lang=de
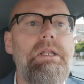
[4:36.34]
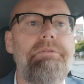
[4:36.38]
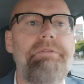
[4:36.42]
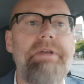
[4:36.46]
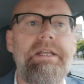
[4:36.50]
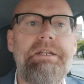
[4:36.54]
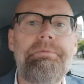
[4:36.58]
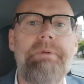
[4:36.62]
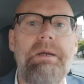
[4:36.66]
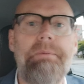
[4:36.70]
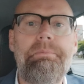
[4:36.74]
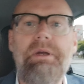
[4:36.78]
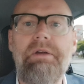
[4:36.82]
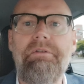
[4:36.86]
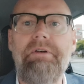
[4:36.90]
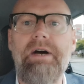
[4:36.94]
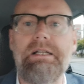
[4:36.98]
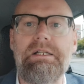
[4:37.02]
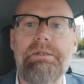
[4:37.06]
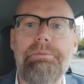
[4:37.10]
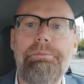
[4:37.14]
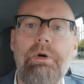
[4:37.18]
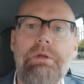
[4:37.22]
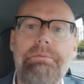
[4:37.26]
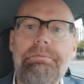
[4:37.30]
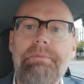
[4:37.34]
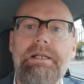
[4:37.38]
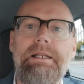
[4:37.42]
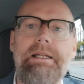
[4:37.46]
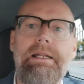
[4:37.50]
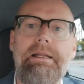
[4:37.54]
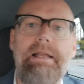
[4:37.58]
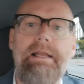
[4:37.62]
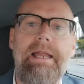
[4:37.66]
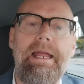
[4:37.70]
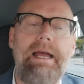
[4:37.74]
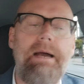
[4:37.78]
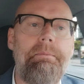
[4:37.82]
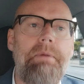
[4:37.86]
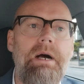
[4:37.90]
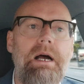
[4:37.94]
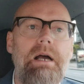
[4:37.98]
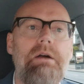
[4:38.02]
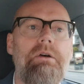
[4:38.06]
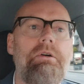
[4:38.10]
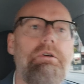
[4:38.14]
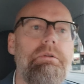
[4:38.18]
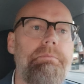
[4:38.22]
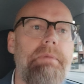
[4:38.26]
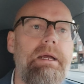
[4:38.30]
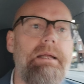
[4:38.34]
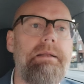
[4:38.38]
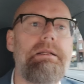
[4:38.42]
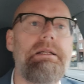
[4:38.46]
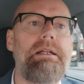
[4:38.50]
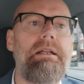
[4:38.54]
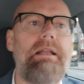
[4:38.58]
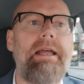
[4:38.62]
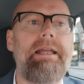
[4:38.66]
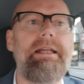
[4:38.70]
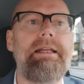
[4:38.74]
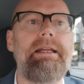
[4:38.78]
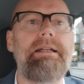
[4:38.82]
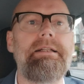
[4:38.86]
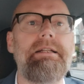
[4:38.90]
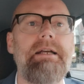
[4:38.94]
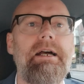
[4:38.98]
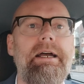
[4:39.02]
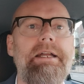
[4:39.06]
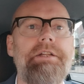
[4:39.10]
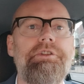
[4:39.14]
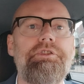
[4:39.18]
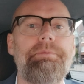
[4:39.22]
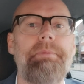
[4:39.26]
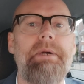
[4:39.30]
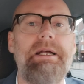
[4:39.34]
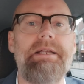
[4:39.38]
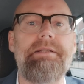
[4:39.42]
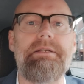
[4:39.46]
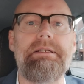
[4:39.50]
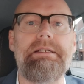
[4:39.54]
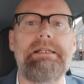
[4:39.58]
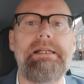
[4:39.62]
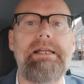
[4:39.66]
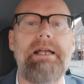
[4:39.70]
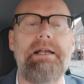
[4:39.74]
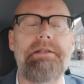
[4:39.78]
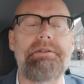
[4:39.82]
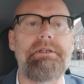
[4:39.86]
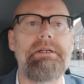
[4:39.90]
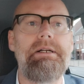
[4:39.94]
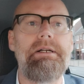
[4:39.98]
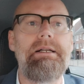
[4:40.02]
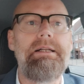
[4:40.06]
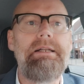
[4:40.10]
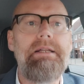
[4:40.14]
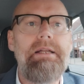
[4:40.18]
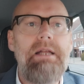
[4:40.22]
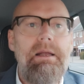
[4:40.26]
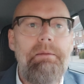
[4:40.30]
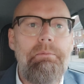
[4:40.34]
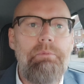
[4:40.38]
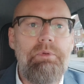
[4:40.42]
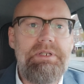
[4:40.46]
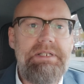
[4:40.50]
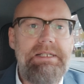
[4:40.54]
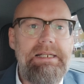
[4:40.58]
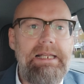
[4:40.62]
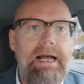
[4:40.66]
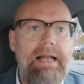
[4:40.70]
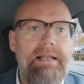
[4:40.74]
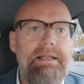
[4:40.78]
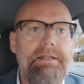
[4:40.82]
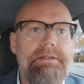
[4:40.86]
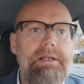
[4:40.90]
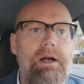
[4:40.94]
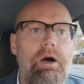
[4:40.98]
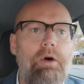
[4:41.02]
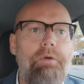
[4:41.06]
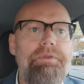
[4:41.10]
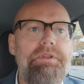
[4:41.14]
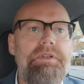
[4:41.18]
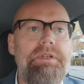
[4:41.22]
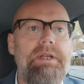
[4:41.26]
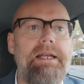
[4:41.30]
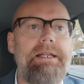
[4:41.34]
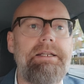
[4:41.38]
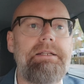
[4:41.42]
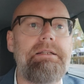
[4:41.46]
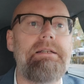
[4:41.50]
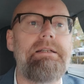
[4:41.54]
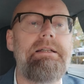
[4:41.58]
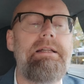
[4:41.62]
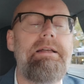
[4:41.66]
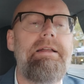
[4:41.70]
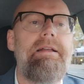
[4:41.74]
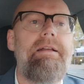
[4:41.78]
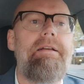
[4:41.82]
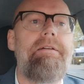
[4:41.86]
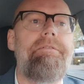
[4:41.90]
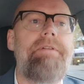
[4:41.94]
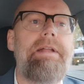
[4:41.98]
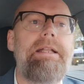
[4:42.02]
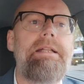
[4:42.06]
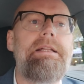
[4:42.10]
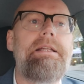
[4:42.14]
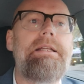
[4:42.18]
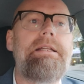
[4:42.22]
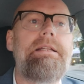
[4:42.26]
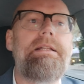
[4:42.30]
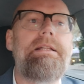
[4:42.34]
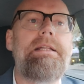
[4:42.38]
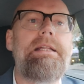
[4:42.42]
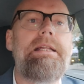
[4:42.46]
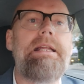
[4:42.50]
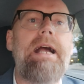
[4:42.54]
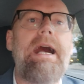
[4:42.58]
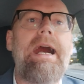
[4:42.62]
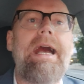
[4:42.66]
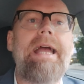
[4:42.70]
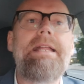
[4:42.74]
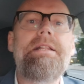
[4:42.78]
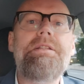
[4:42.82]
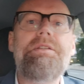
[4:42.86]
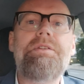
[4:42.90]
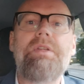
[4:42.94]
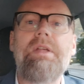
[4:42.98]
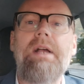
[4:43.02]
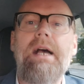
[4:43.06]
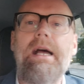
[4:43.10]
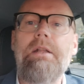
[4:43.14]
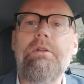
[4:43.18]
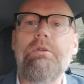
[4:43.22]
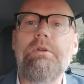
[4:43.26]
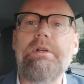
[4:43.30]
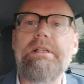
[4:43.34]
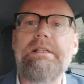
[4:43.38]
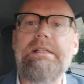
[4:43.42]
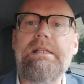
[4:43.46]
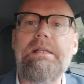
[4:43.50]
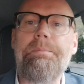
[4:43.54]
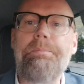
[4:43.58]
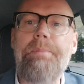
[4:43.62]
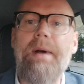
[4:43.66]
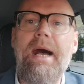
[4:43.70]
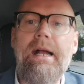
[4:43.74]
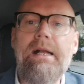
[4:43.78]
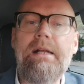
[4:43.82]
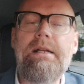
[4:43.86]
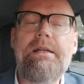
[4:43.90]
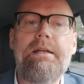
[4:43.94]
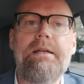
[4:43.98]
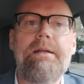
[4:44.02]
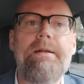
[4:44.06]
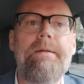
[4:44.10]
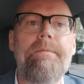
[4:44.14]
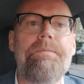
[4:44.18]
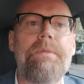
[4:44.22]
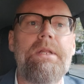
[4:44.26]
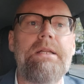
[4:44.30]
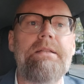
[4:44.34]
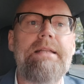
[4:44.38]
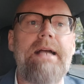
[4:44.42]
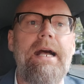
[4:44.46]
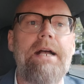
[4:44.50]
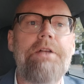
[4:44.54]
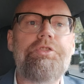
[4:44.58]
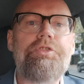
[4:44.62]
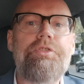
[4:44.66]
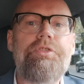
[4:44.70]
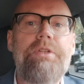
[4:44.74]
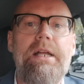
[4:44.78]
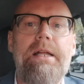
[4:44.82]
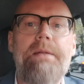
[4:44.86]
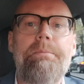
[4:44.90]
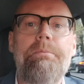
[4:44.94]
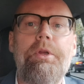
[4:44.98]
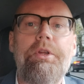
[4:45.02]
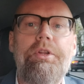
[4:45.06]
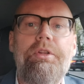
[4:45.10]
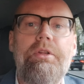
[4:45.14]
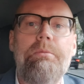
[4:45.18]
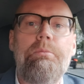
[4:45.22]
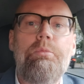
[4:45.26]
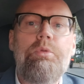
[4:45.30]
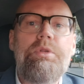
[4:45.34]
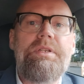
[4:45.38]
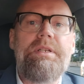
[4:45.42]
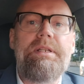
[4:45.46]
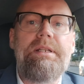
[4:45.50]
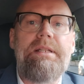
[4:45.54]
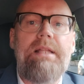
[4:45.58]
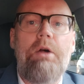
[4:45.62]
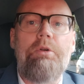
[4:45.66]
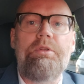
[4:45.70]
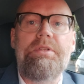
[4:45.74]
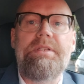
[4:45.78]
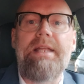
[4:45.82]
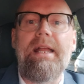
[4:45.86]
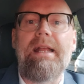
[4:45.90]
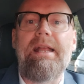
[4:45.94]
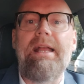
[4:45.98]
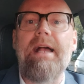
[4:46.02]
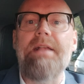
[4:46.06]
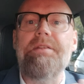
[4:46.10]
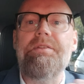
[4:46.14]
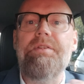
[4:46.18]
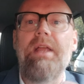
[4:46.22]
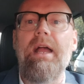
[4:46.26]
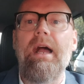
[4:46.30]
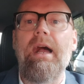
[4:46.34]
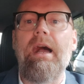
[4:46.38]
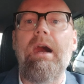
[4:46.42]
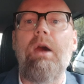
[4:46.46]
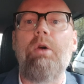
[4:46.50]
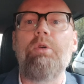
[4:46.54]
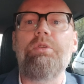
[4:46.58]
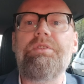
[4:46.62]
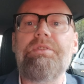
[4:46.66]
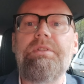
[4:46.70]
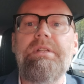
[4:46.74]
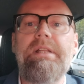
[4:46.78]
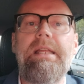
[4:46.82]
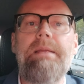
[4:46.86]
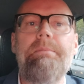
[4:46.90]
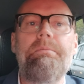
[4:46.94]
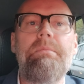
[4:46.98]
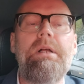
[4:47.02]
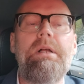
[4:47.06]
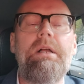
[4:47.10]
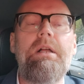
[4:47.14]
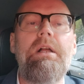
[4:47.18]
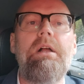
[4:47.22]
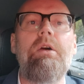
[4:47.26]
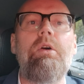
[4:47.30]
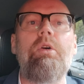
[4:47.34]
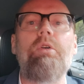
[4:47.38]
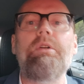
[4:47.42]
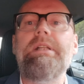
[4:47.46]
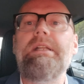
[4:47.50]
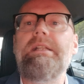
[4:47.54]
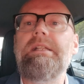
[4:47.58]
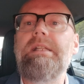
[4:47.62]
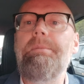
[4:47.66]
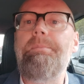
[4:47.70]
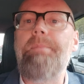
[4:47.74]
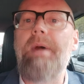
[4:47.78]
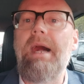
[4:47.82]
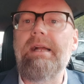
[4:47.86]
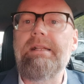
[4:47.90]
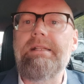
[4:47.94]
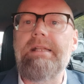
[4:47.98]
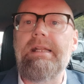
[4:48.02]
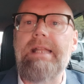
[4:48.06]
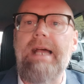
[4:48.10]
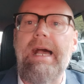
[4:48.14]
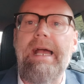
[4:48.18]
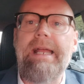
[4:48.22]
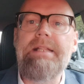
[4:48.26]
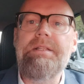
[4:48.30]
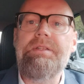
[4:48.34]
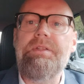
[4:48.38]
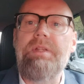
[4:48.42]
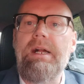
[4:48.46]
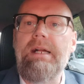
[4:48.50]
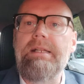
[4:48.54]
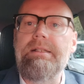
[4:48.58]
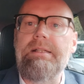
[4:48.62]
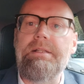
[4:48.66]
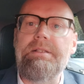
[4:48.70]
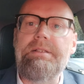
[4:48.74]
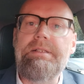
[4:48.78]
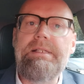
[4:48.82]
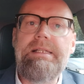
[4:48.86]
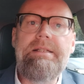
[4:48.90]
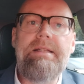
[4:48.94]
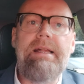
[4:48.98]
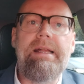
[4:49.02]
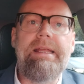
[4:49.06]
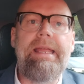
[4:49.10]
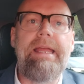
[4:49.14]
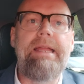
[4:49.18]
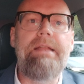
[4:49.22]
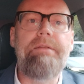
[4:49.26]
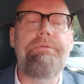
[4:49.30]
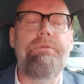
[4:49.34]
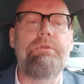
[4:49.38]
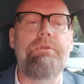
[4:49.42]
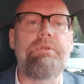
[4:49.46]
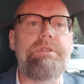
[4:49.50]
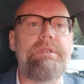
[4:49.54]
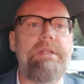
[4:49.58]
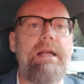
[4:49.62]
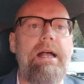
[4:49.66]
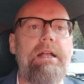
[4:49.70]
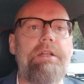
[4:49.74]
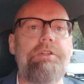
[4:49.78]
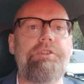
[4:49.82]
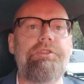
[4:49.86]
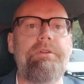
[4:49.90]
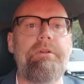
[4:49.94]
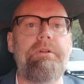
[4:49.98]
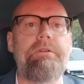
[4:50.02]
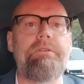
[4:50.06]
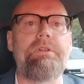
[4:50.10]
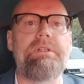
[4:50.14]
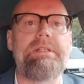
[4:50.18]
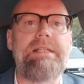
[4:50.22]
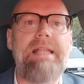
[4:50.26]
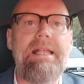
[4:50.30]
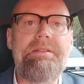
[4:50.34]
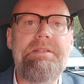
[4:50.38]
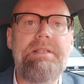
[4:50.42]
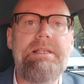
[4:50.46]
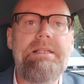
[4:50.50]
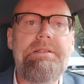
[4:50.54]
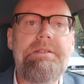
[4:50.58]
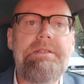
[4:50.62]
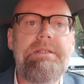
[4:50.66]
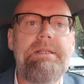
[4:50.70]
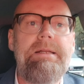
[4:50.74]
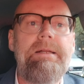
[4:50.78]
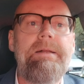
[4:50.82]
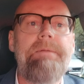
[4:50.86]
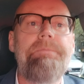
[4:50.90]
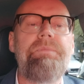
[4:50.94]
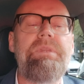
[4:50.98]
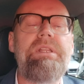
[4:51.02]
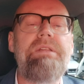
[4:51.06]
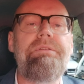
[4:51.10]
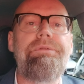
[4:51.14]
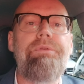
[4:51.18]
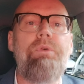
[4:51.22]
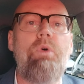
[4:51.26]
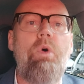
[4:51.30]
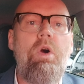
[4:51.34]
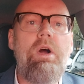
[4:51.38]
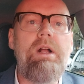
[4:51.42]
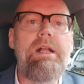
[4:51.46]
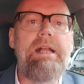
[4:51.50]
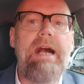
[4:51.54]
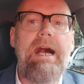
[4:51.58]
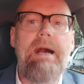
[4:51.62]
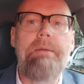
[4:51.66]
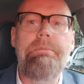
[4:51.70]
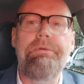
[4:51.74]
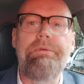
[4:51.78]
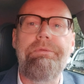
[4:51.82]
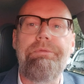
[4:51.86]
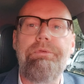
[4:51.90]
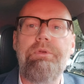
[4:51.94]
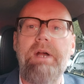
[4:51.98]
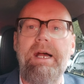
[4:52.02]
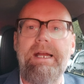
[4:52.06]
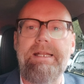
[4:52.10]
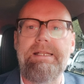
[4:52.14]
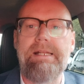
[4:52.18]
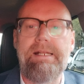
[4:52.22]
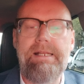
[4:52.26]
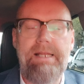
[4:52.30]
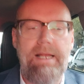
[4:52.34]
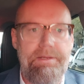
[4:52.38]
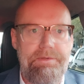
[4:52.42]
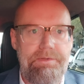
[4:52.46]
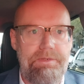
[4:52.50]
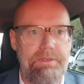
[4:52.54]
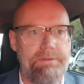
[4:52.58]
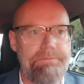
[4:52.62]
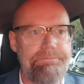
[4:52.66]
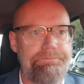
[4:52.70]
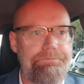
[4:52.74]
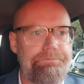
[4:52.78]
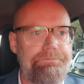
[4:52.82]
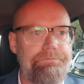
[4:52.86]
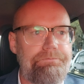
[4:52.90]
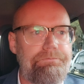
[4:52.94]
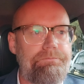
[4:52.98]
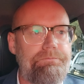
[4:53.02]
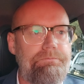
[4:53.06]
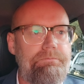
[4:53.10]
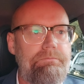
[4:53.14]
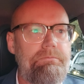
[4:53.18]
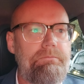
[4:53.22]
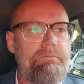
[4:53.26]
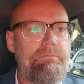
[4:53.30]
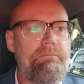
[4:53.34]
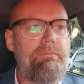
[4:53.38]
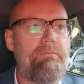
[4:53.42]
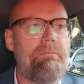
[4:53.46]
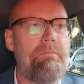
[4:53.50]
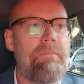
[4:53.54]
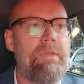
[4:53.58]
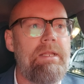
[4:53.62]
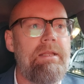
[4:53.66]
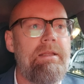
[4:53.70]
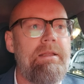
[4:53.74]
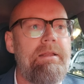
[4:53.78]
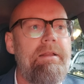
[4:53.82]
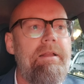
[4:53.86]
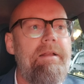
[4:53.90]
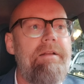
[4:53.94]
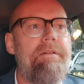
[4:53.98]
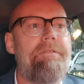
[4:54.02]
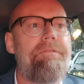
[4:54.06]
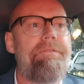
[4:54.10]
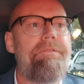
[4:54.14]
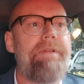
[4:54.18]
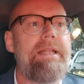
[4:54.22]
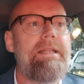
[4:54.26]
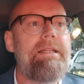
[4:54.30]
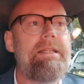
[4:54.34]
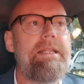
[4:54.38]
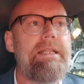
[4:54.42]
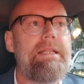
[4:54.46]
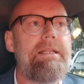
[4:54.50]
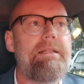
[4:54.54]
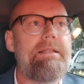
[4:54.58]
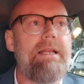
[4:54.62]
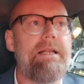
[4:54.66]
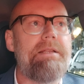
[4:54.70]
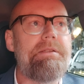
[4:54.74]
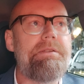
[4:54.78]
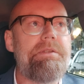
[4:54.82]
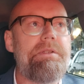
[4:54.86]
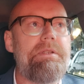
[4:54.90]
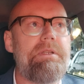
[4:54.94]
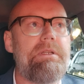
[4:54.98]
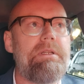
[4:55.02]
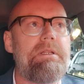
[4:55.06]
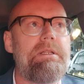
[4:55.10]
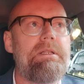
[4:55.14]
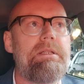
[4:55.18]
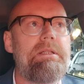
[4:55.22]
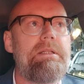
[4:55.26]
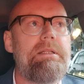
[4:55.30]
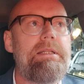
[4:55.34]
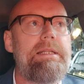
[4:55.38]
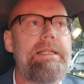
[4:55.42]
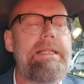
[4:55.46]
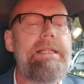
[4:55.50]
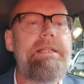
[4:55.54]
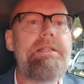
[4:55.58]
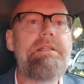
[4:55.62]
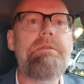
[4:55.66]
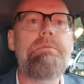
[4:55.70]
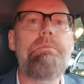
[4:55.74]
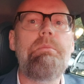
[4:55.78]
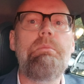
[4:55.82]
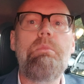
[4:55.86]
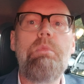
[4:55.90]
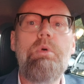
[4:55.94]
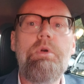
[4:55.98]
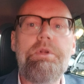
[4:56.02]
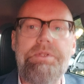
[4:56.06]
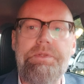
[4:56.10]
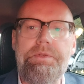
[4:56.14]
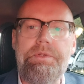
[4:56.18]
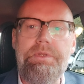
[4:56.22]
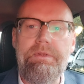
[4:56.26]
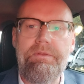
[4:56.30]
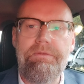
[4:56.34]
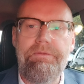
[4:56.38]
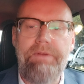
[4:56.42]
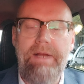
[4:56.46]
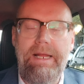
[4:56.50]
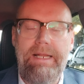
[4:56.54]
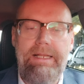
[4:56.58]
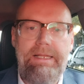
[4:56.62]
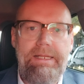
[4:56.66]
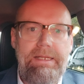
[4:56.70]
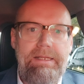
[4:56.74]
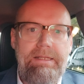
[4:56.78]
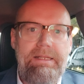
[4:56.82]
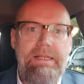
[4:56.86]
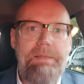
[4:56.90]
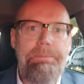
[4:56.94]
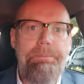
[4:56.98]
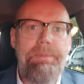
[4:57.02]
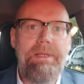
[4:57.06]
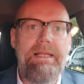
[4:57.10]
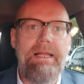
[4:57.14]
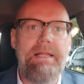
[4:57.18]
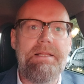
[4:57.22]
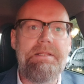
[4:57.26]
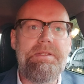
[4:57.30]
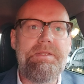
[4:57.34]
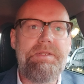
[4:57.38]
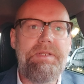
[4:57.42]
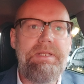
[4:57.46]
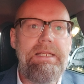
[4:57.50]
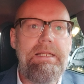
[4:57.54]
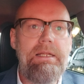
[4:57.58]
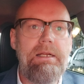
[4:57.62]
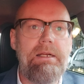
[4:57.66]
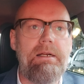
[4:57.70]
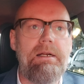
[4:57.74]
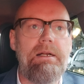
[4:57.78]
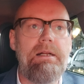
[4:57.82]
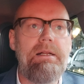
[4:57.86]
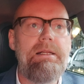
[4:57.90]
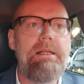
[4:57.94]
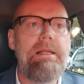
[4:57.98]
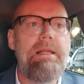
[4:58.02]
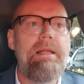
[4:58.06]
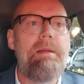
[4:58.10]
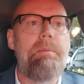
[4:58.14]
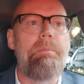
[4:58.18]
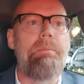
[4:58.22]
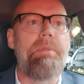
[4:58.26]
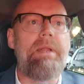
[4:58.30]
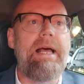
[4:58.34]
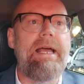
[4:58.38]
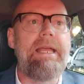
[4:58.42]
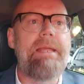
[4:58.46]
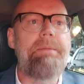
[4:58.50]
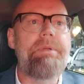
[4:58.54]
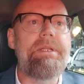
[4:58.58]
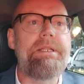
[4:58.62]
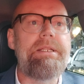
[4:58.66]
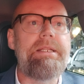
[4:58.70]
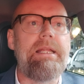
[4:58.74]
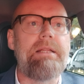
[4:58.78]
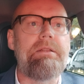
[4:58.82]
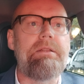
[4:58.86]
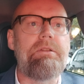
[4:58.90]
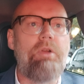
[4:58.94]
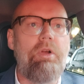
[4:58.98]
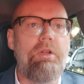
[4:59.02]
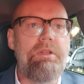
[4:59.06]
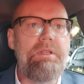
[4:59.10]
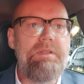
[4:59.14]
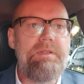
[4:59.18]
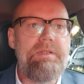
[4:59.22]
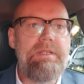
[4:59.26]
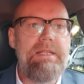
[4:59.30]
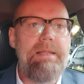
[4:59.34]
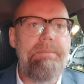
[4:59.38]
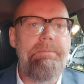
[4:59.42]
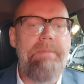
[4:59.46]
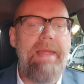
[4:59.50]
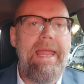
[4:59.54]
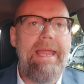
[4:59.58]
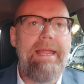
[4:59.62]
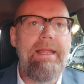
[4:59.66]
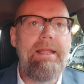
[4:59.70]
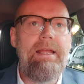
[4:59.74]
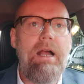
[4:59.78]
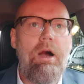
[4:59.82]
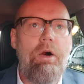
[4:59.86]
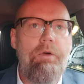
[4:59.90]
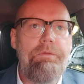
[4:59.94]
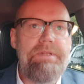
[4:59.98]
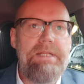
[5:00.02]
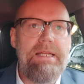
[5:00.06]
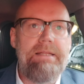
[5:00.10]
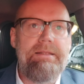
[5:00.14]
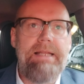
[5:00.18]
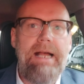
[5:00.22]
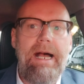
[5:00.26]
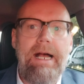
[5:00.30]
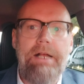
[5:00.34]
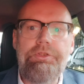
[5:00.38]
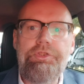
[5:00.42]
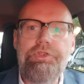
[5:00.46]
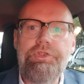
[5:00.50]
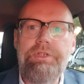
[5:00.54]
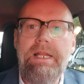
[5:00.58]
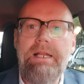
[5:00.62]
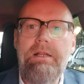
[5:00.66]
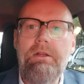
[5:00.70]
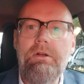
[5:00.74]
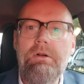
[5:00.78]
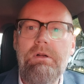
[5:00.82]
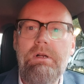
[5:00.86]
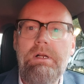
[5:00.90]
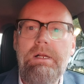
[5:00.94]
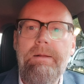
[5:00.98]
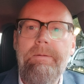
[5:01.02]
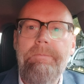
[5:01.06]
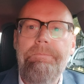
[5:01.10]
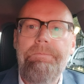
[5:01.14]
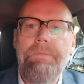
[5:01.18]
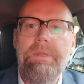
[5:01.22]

wenn ich mein privates Portemonnaie leer mache und mein Kleingeld da reinschmeiße in die Kasse, muss ich alles aufzeichnen. Wenn ich die Einzahlung in die Bank darstellen möchte, muss ich es aus der Kasse herausnehmen und in die Bank dann einzahlen, dass dieser Geldfluss dargestellt wird. Das ist die Vorgabe für eine Kasse. Wenn ich das nicht muss, weil ich nicht bilanziere, bleibe ich ja trotzdem hängen auf der Darstellung,